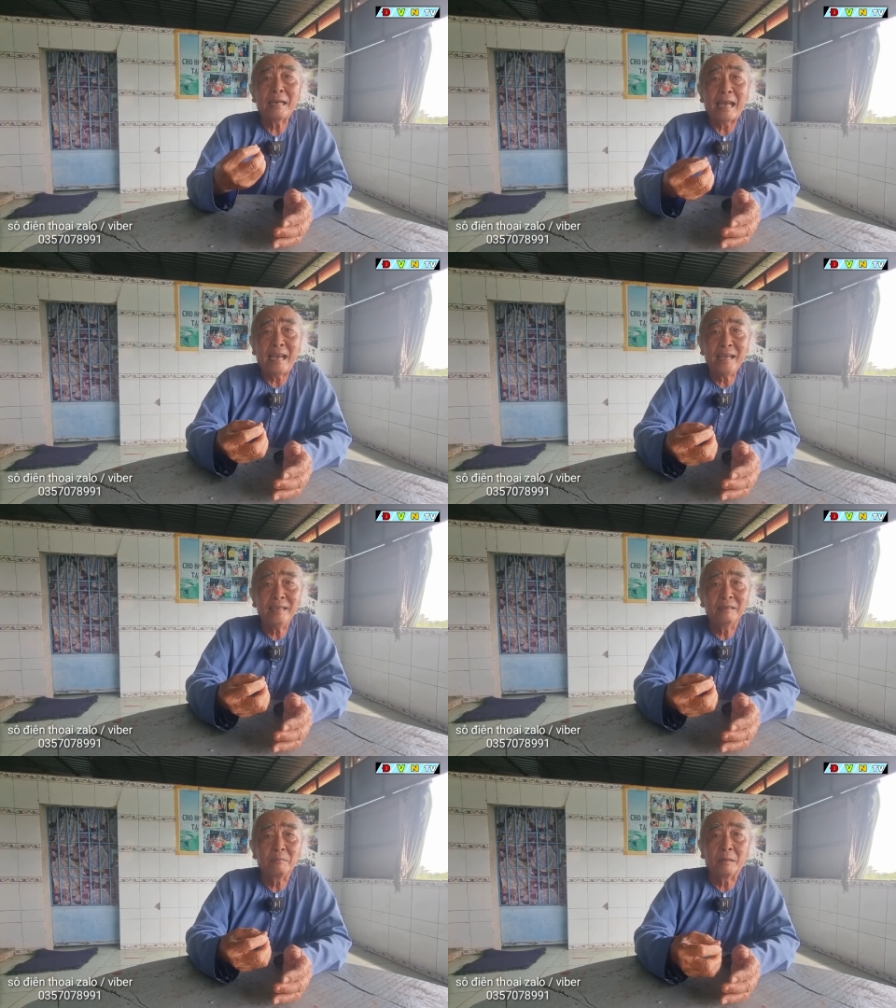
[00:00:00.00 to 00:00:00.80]
ngã
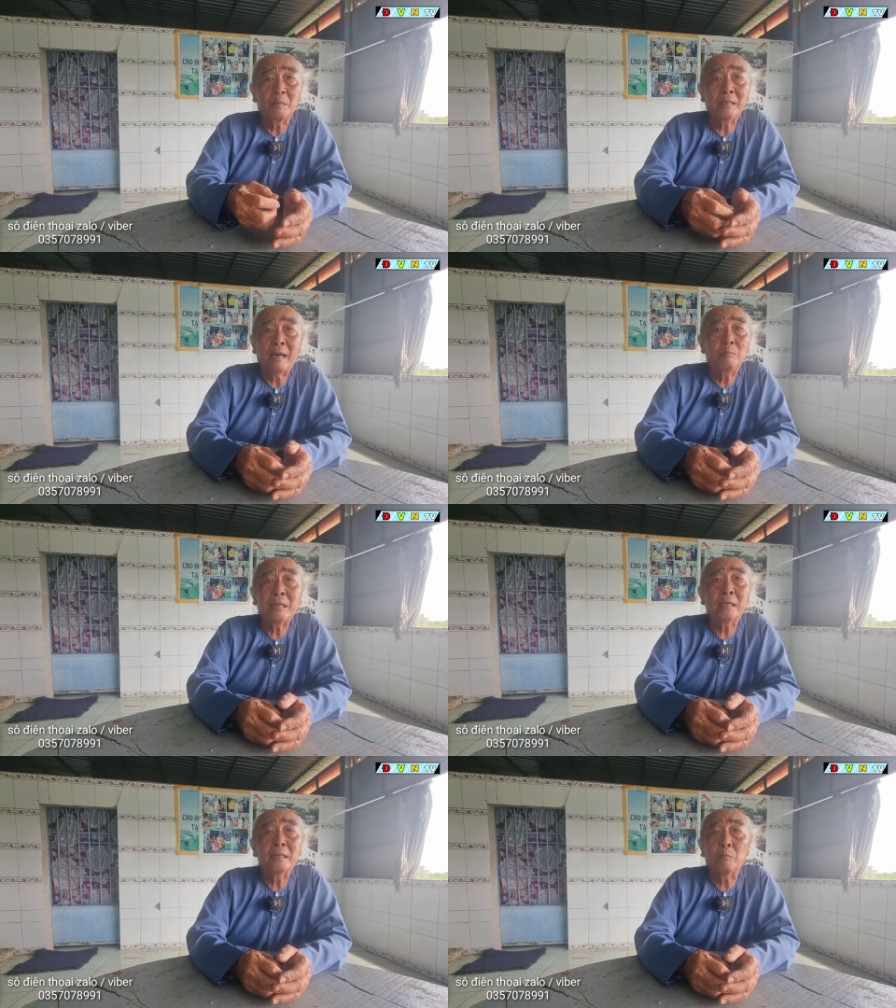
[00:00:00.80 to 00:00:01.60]
mà mình không
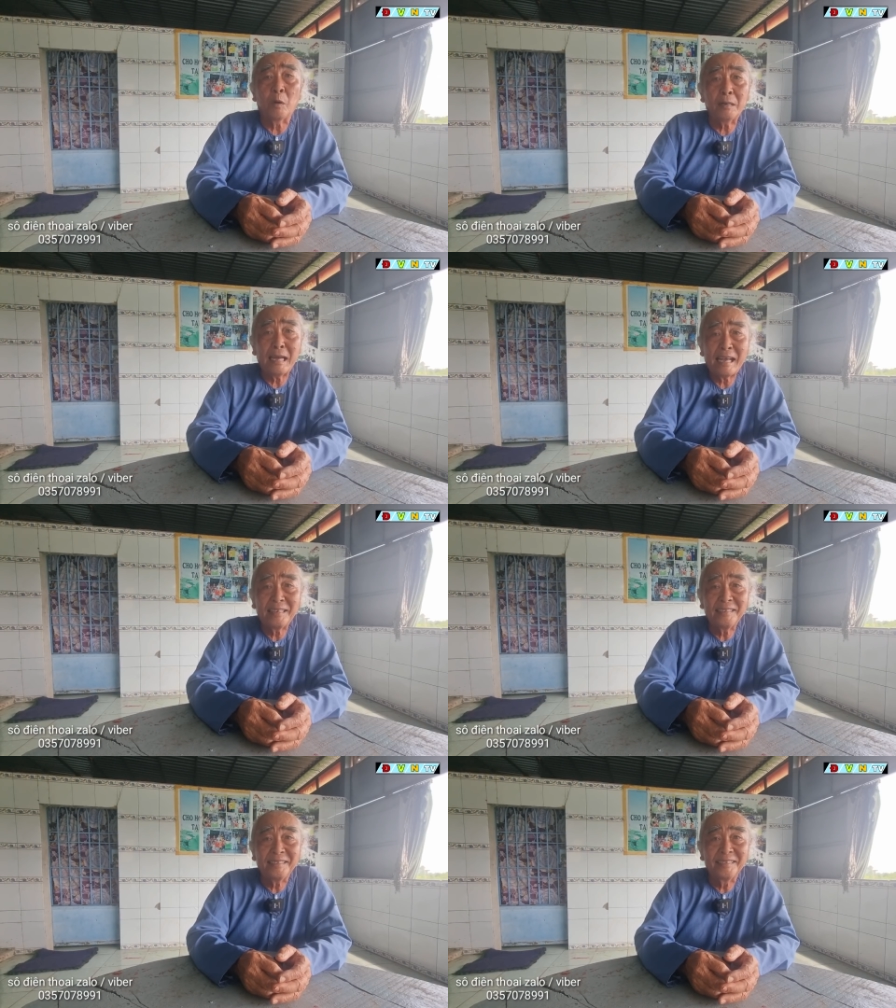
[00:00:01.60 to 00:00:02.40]
nhẫn nhục bỏ ra
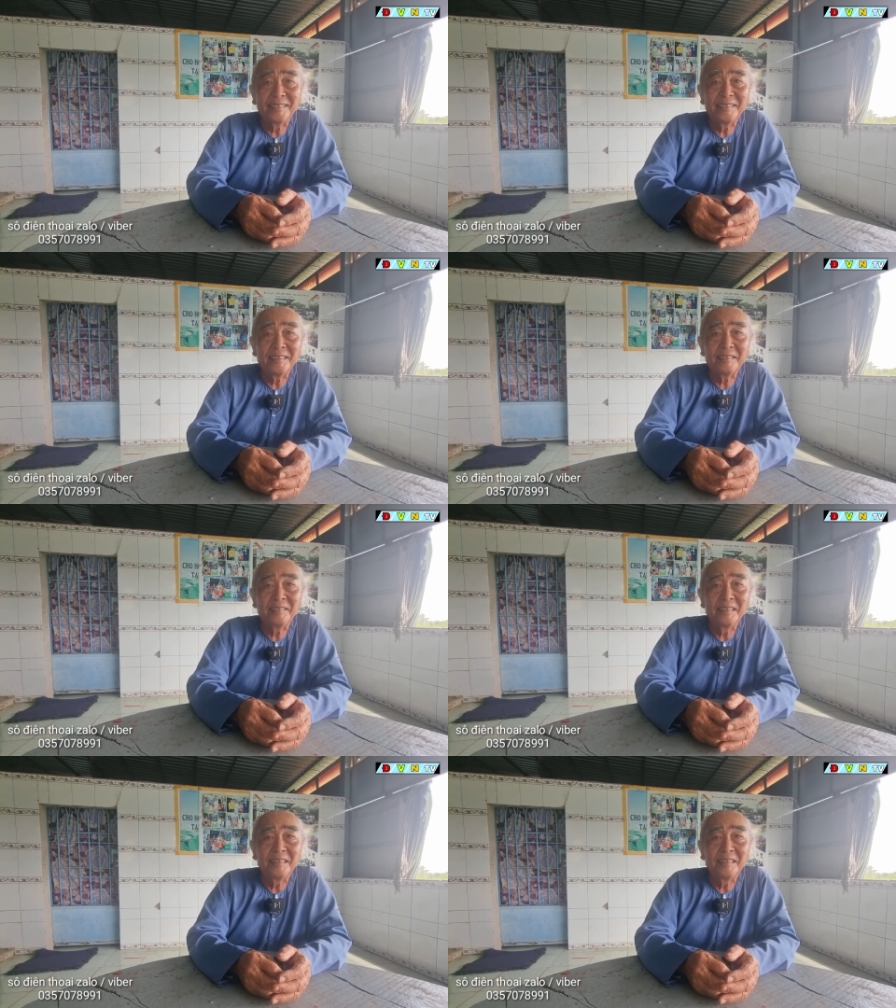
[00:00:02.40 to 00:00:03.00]
nữa nha.